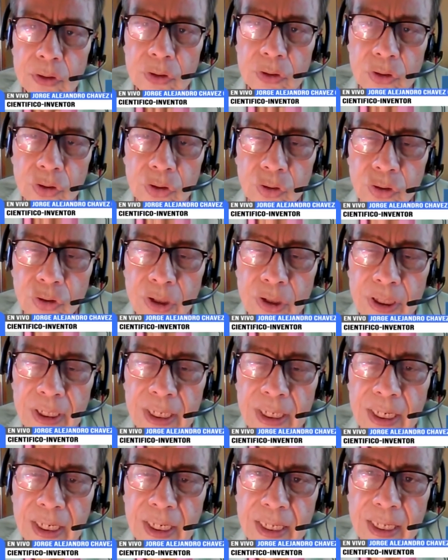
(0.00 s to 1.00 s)
yo
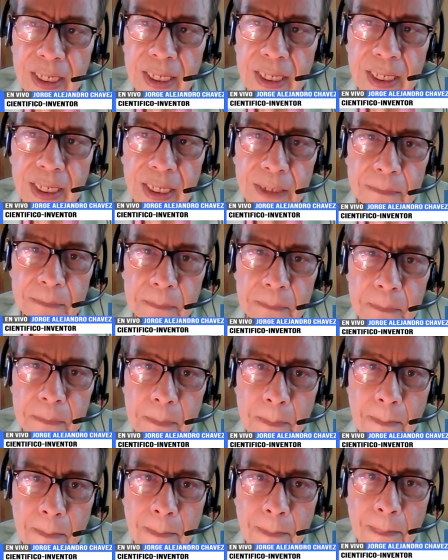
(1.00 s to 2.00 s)
diría que
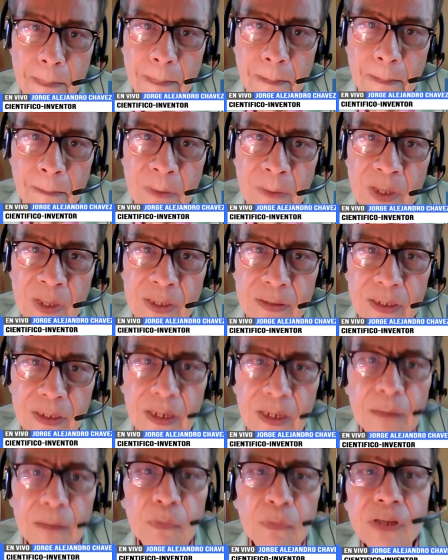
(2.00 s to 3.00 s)

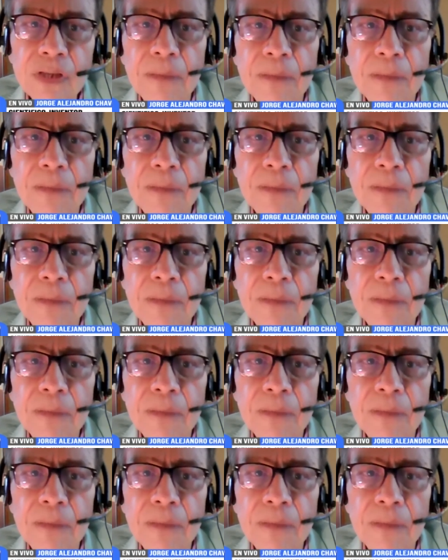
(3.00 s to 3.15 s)
tenemos